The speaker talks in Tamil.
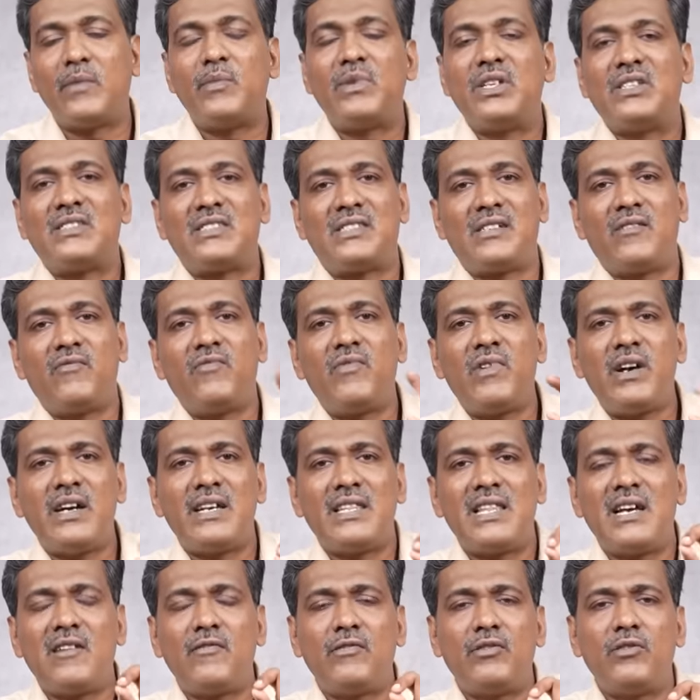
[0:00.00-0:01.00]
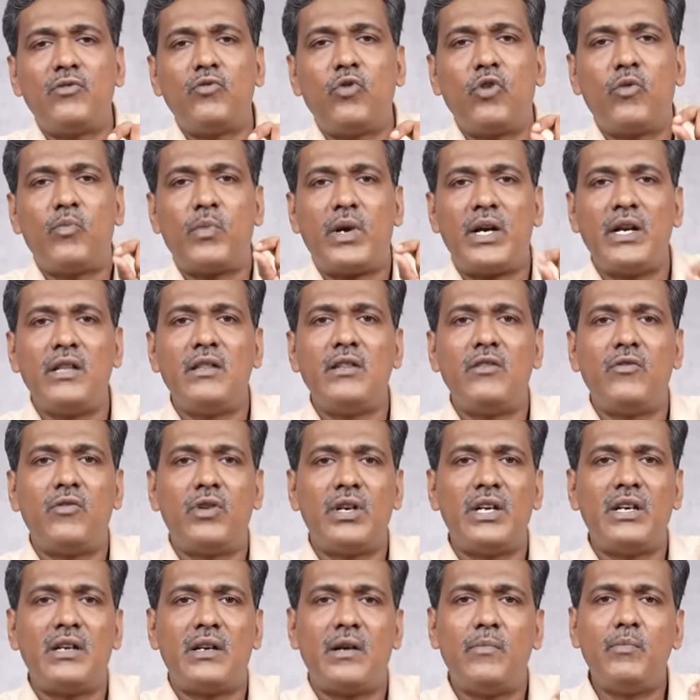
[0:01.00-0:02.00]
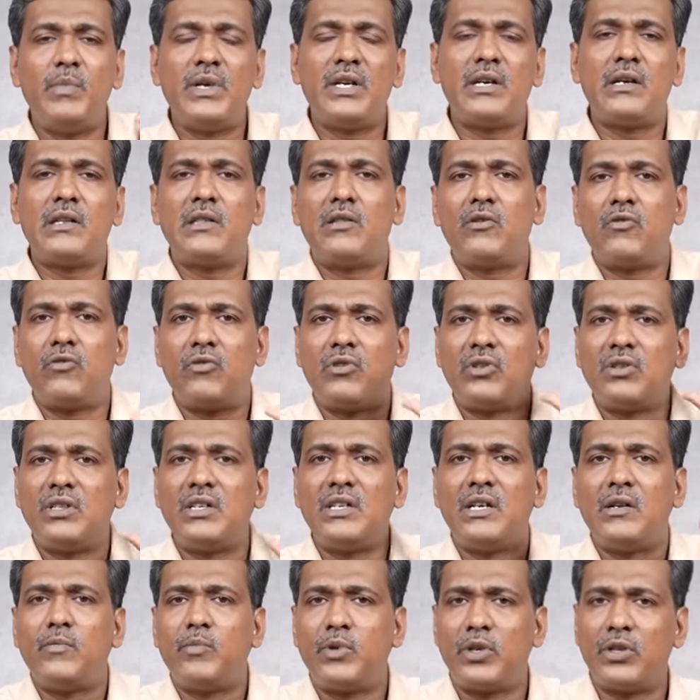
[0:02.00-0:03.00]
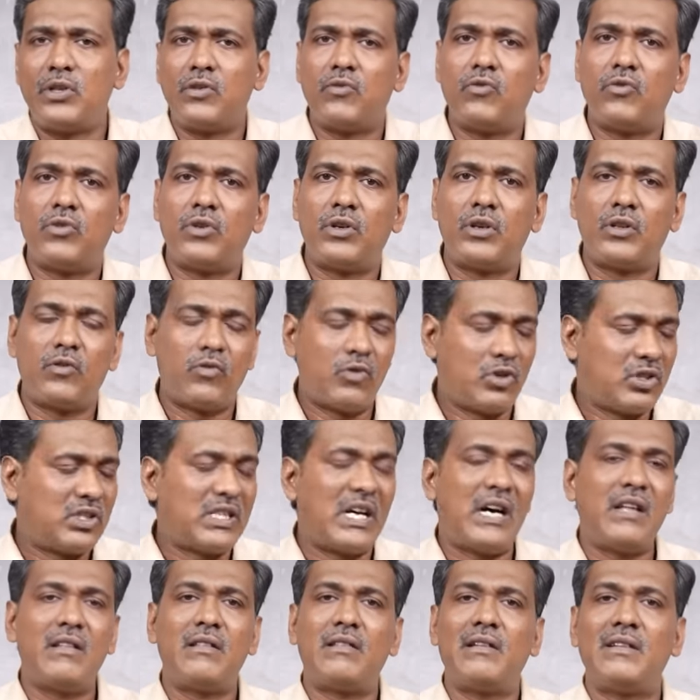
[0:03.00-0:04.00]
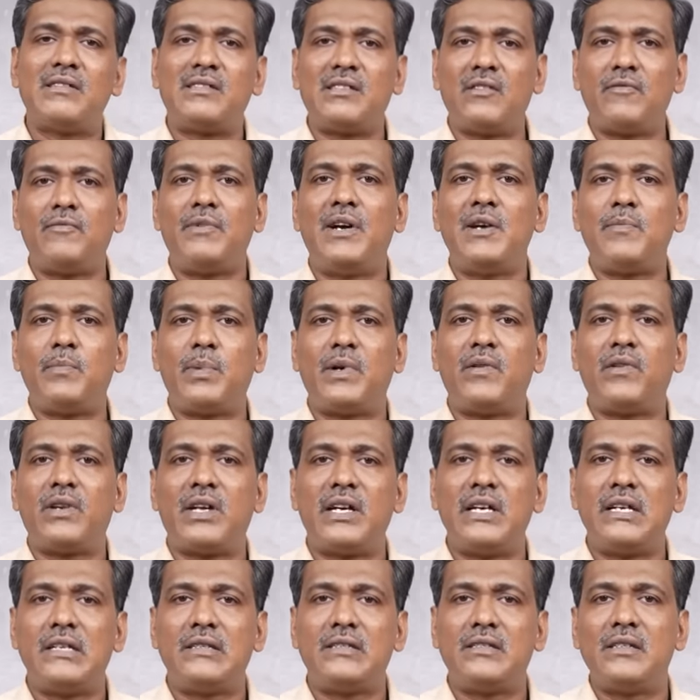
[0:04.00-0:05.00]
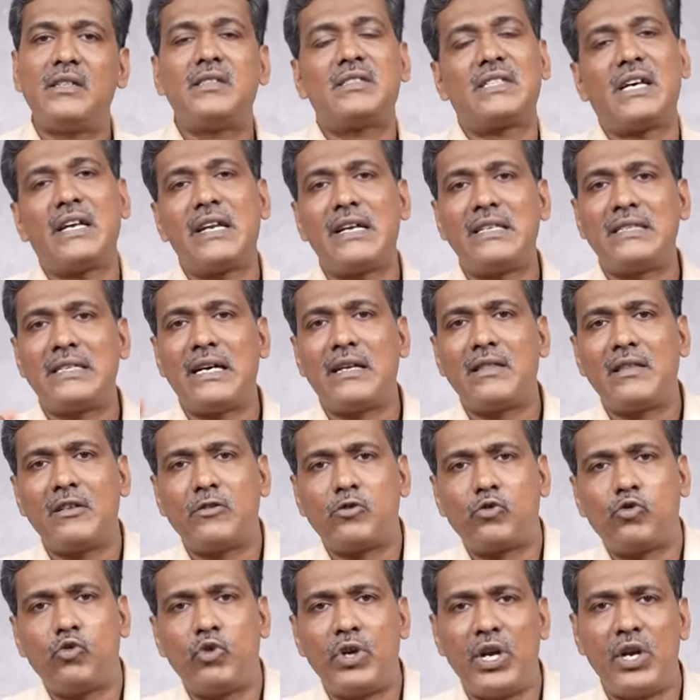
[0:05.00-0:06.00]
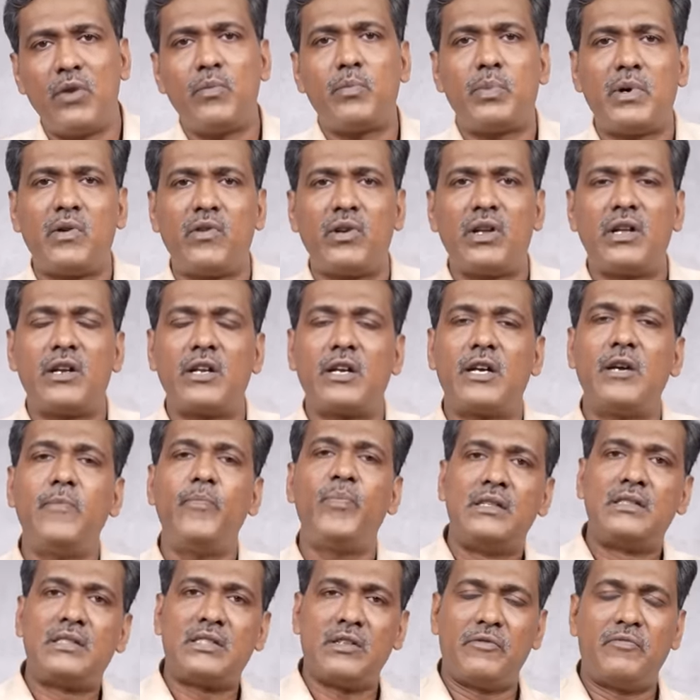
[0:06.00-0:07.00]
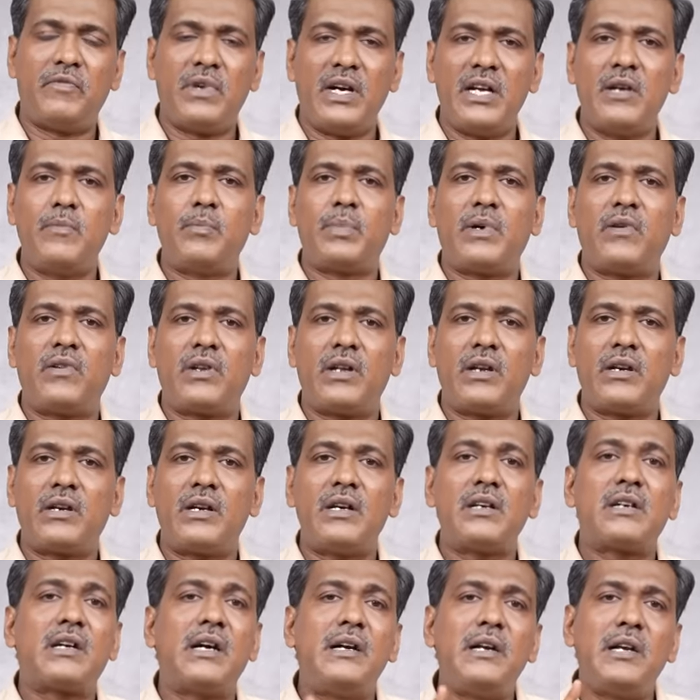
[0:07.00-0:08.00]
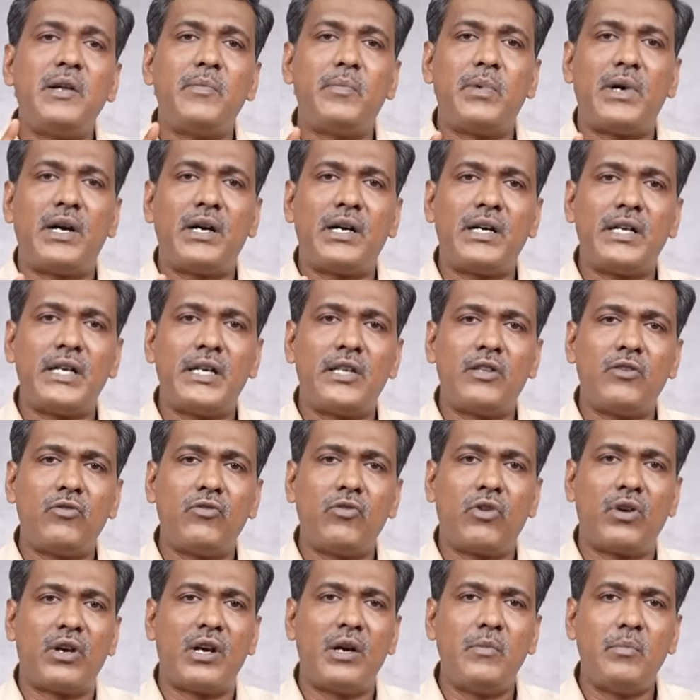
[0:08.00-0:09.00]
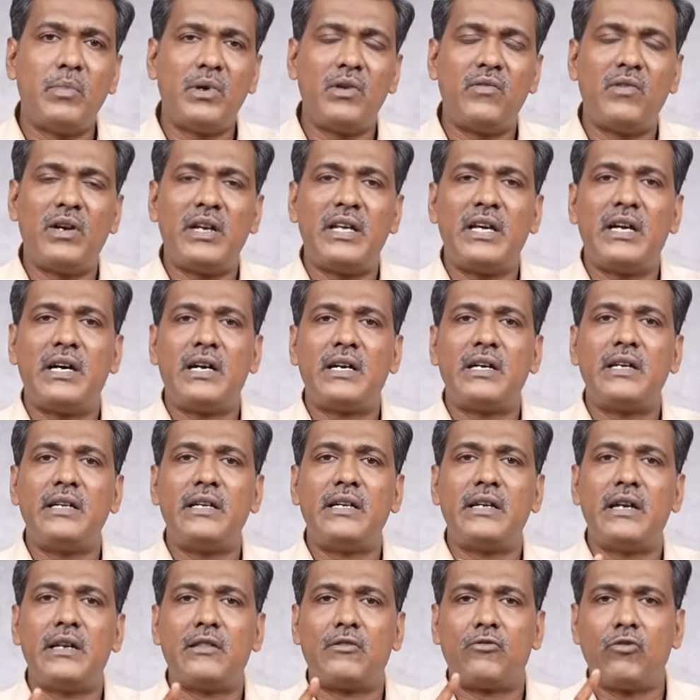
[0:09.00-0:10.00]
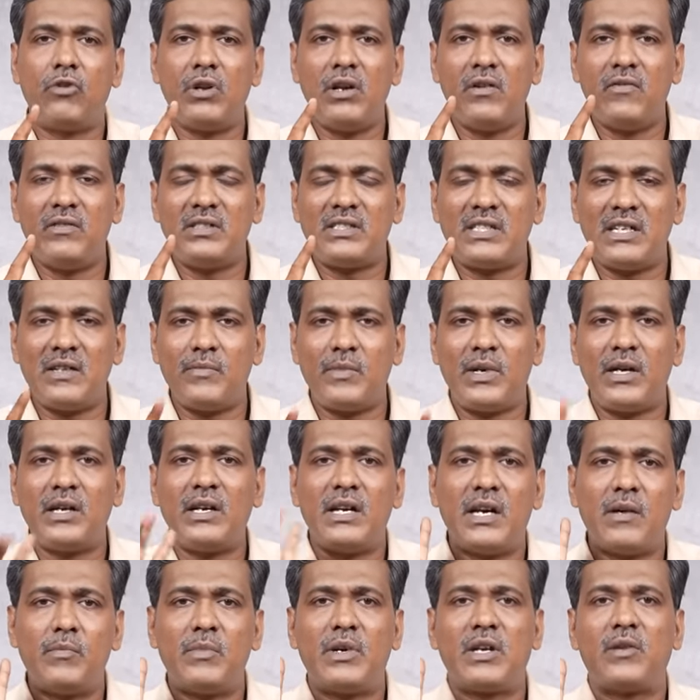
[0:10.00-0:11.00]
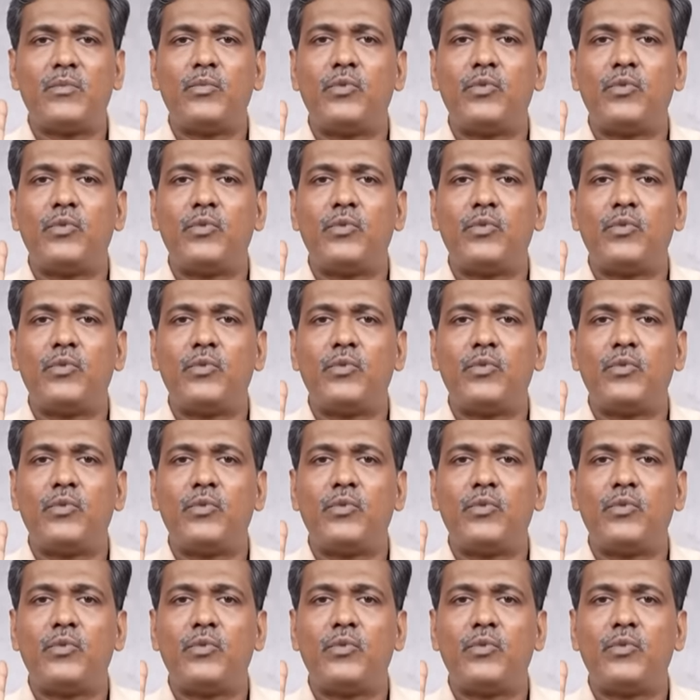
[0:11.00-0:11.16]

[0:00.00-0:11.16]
இந்த செவ்வாய் தான் வந்து ஒரு மனிதனுடைய நம்பிக்கை துரோகத்தை ஏற்படுத்தி கொடுக்குறது ஒரு ஜாதகத்தில் செவ்வாய் பவர் ஆயிடுச்சு சாரி என் ஜாதக சூரியனும் பவராக இருக்கு செவ்வாயும் பவராக இருக்குன்னா கண்டிப்பாக ஏதோ ஒரு நண்பன் வழியாக நீங்கள் தொழில் விஷயமாக ஏமாற